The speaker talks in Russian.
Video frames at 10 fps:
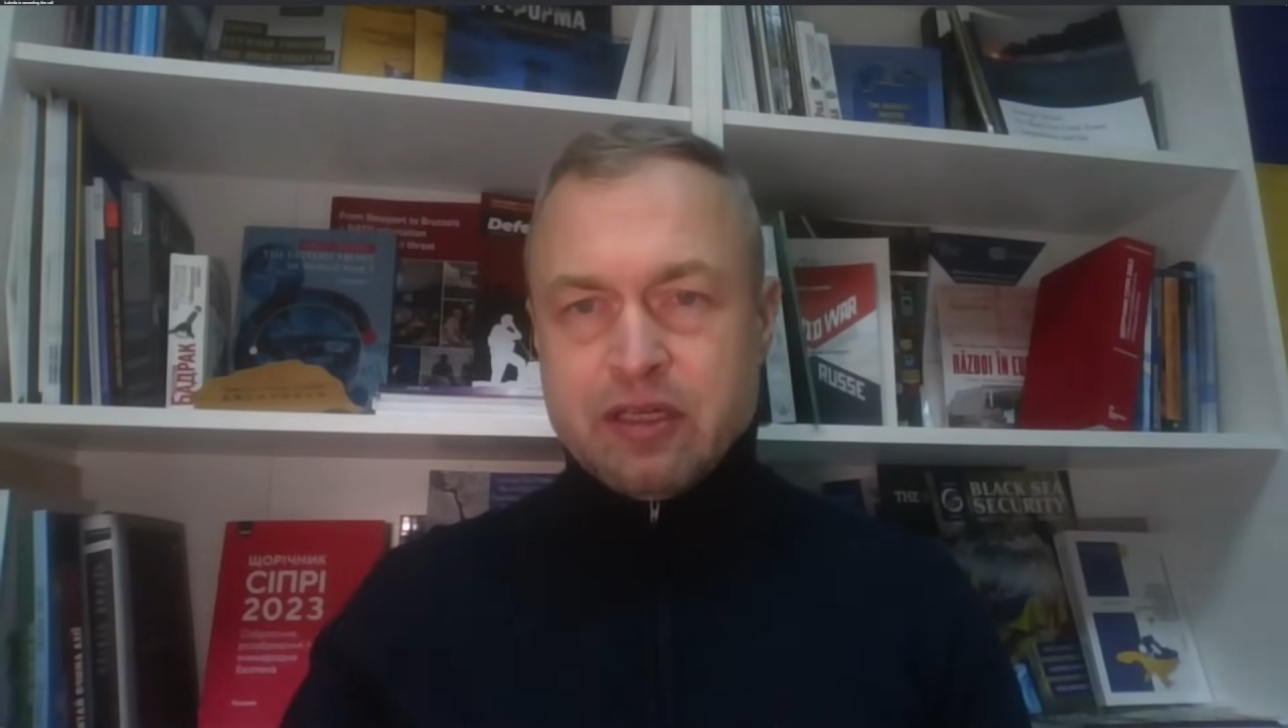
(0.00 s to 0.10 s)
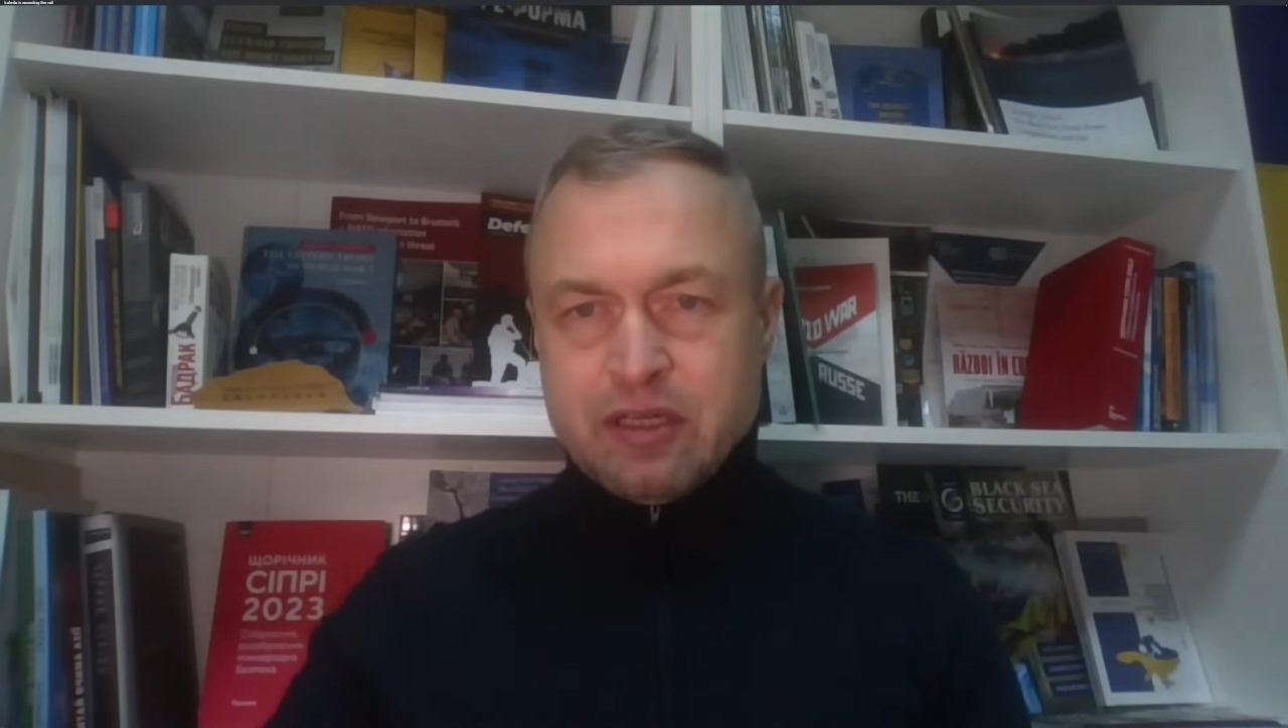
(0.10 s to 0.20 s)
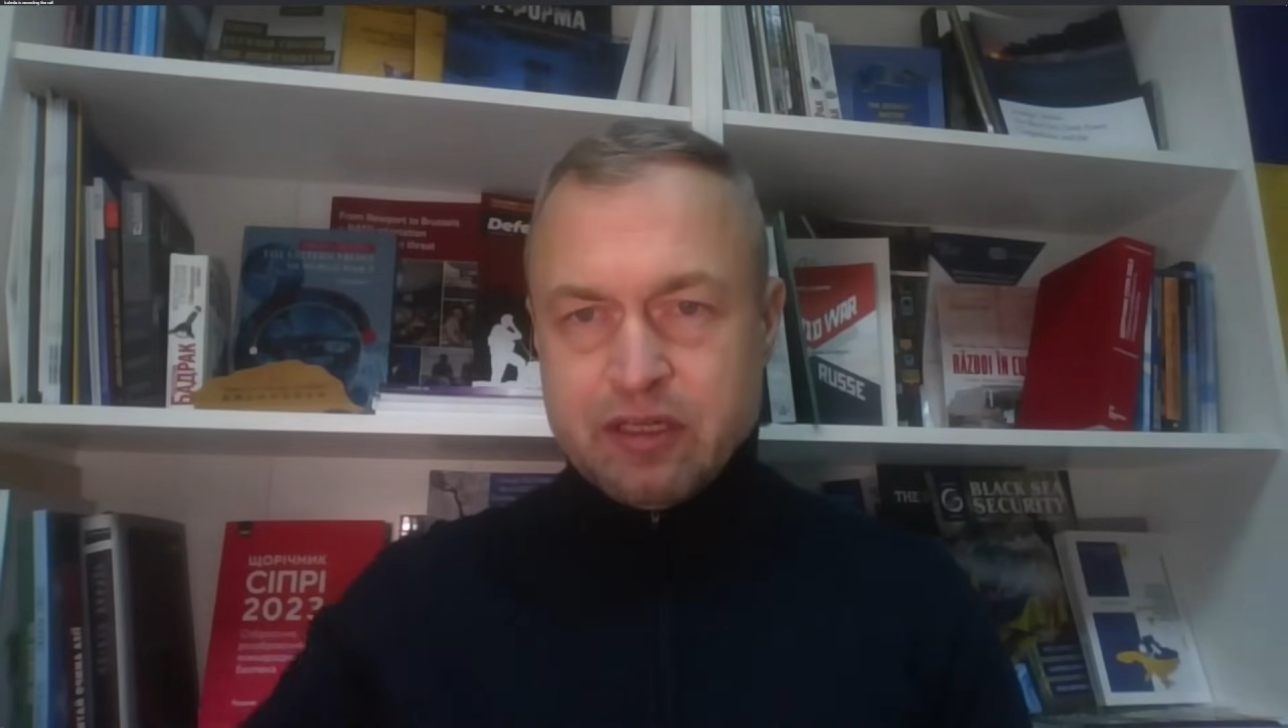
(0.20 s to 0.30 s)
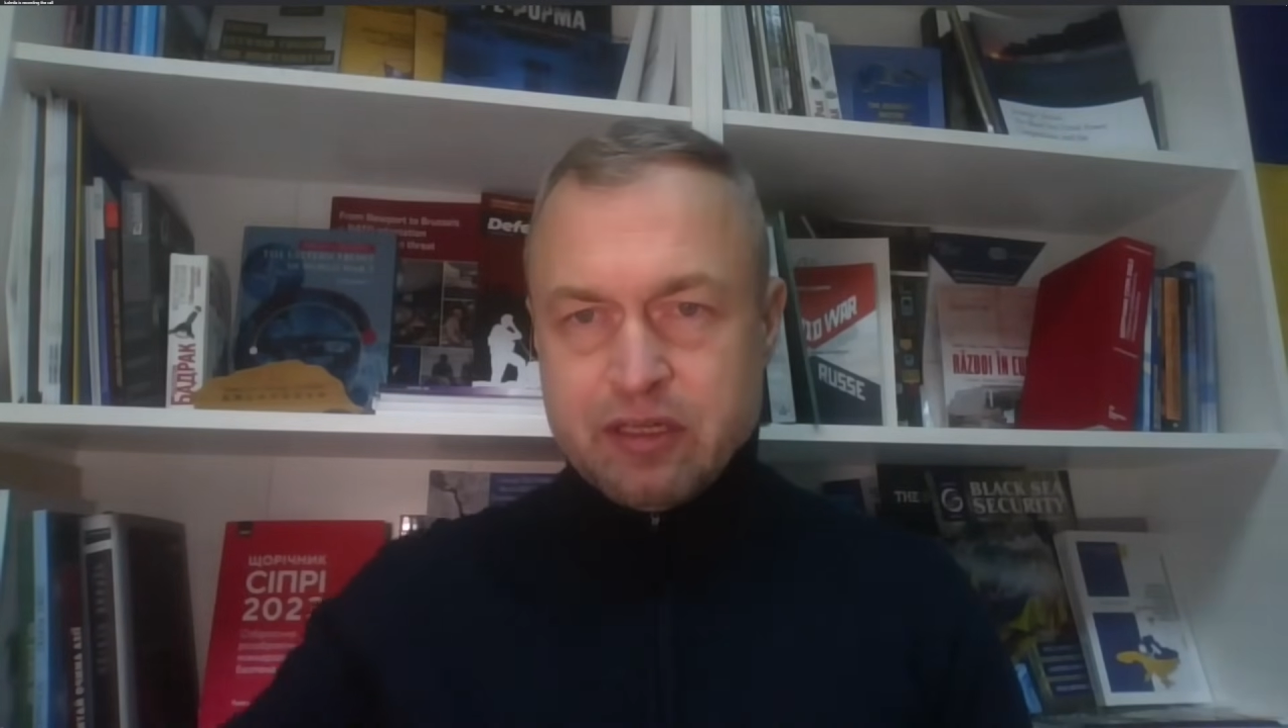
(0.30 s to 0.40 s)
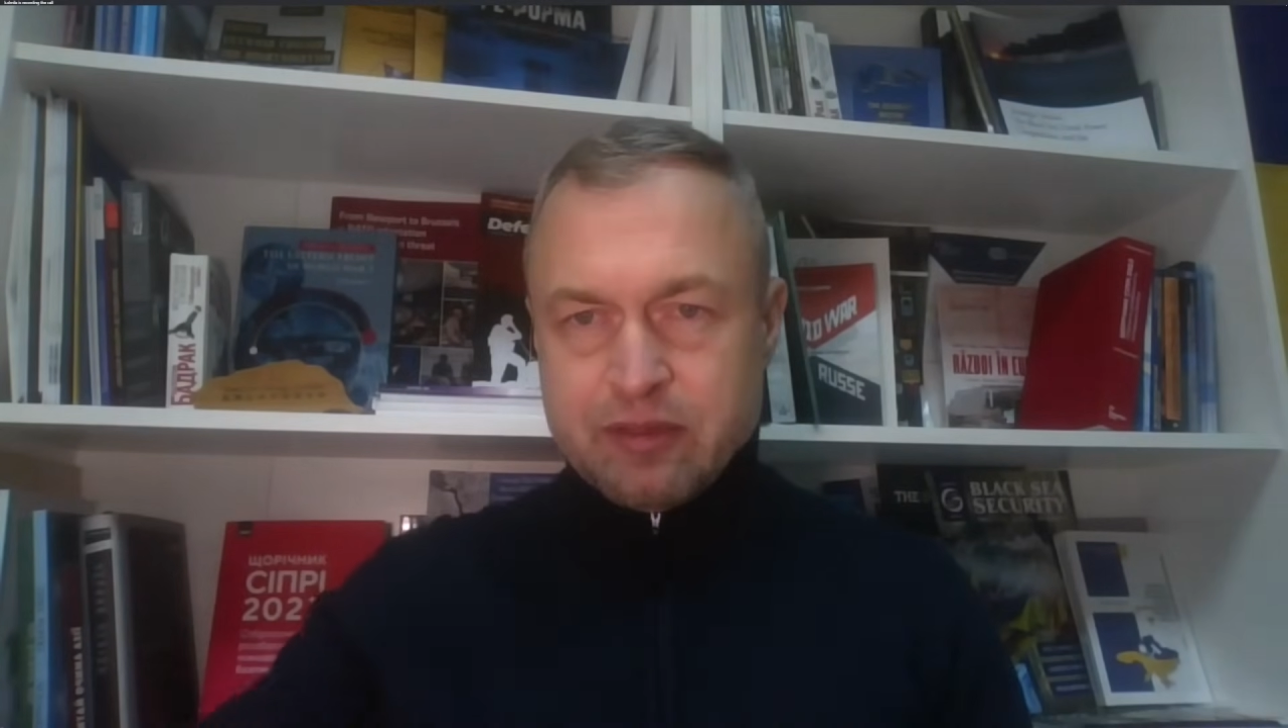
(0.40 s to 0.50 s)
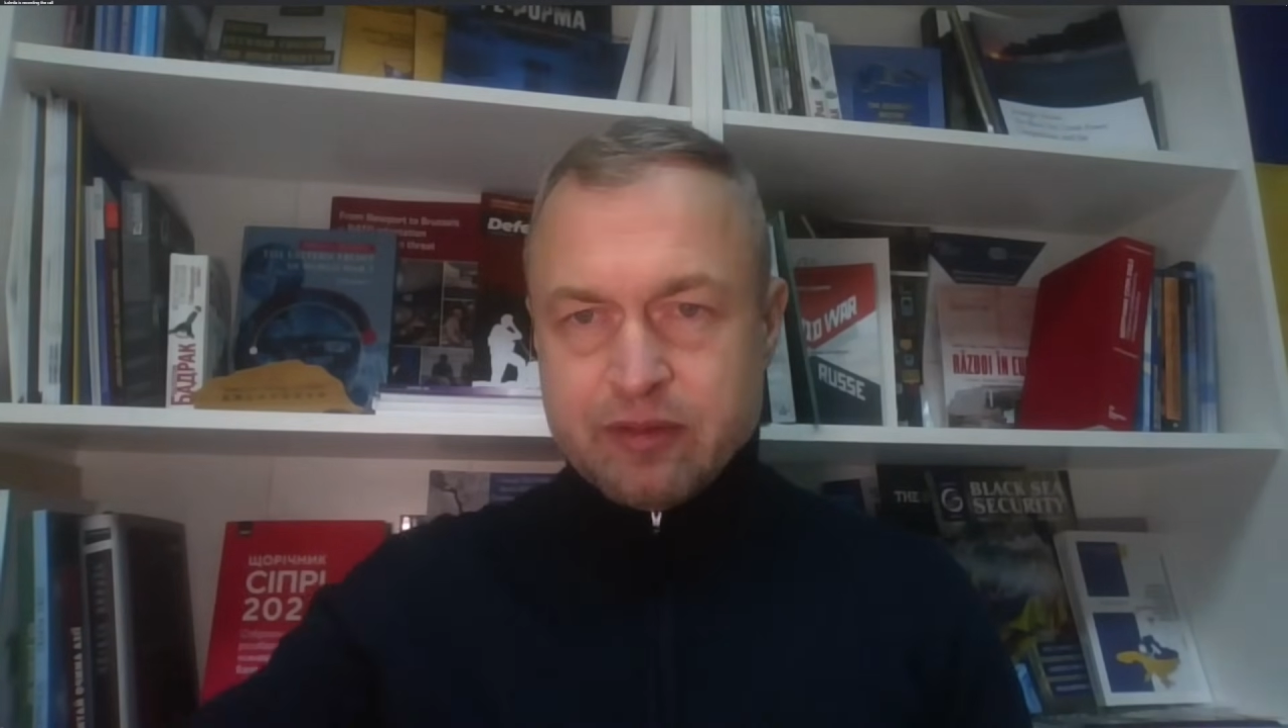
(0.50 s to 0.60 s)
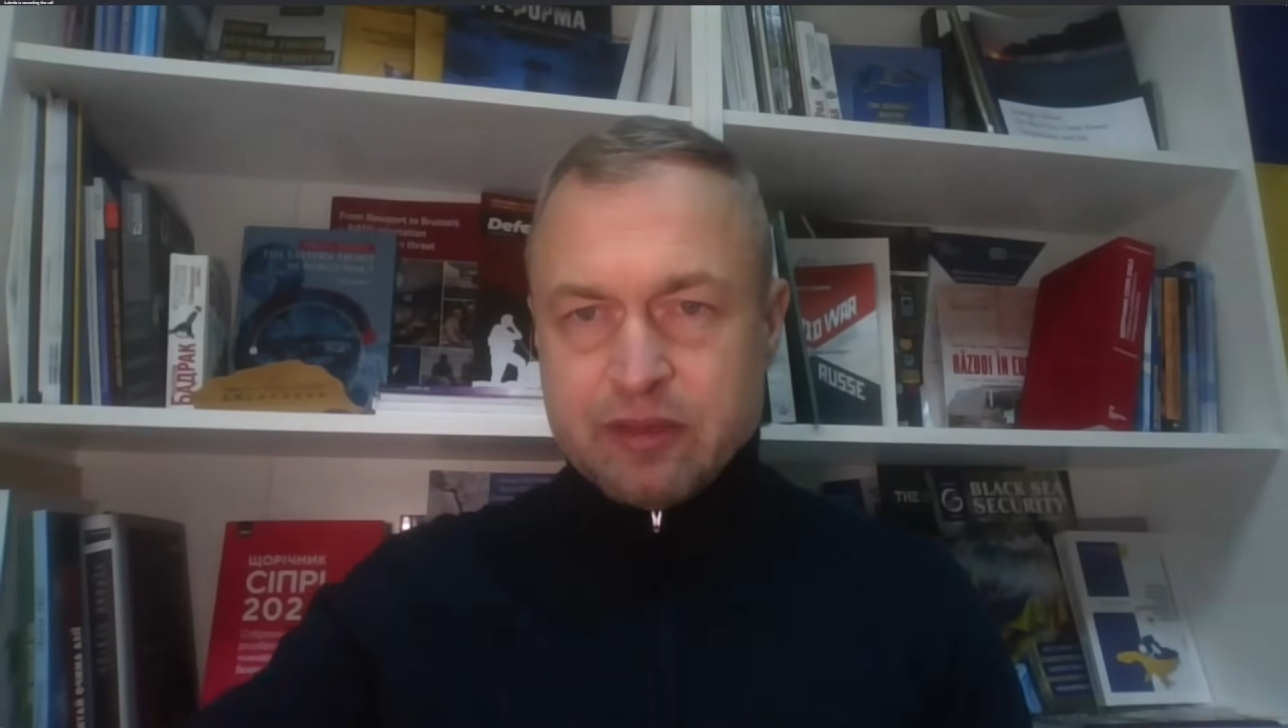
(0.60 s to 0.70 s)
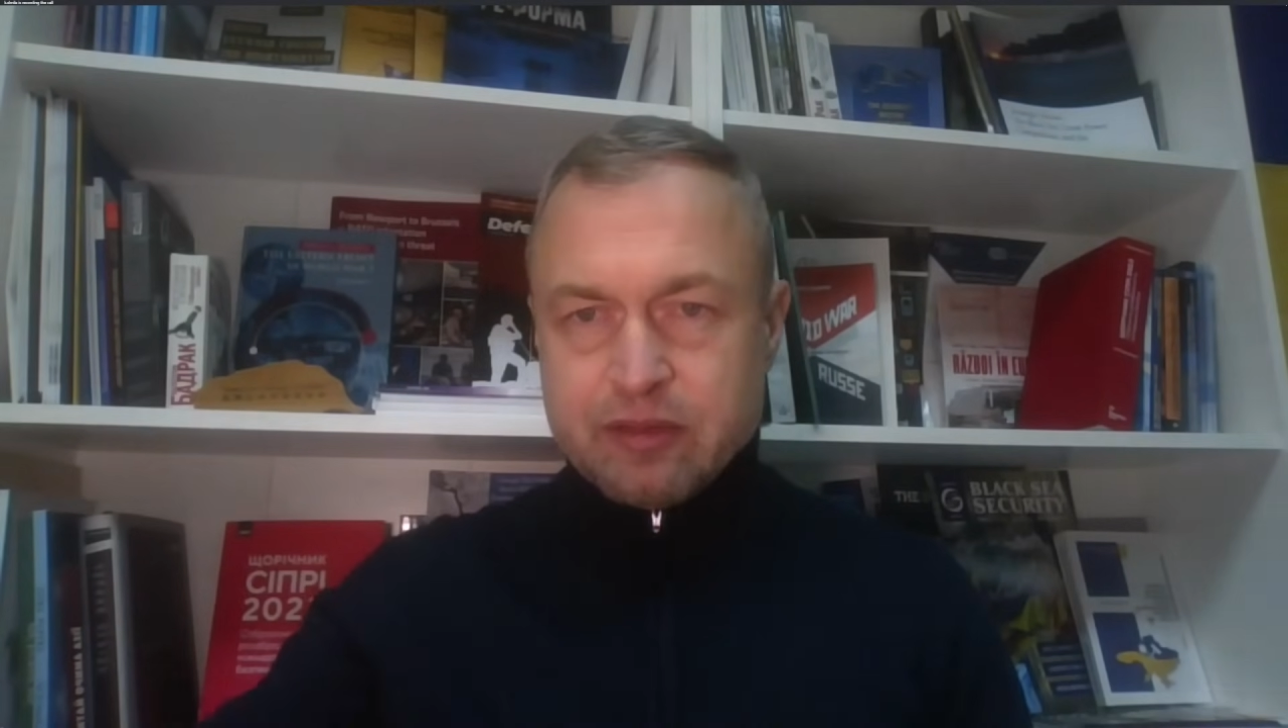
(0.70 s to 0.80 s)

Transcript: э,